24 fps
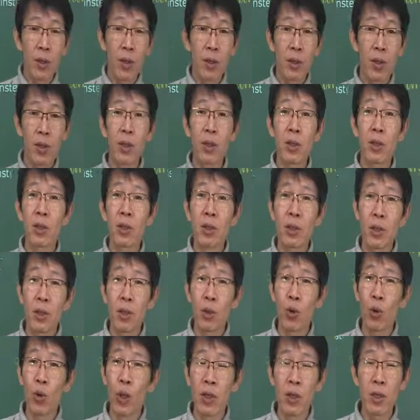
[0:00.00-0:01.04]
시끄럽게
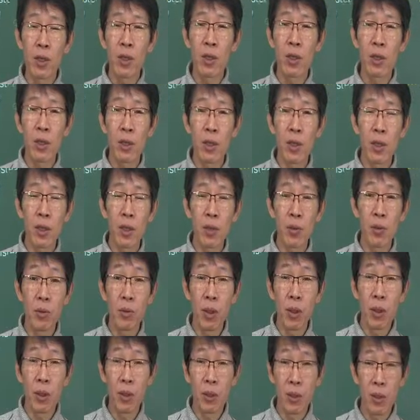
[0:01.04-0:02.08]
요란스럽게
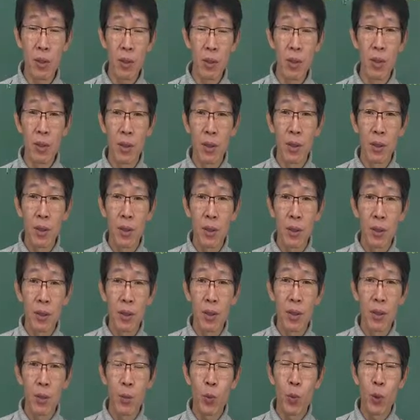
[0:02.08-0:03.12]
이제 그
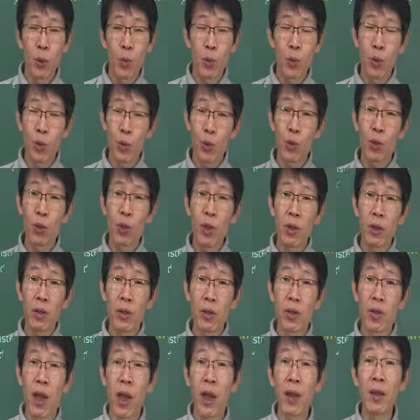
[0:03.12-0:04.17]
뭐 소리 내는
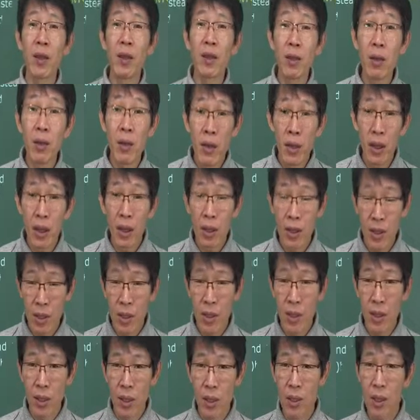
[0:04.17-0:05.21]
것이 안 들려야지
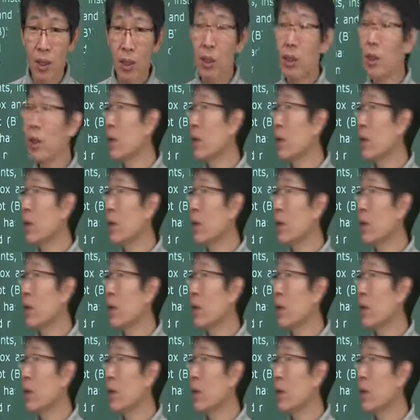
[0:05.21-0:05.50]
이제 이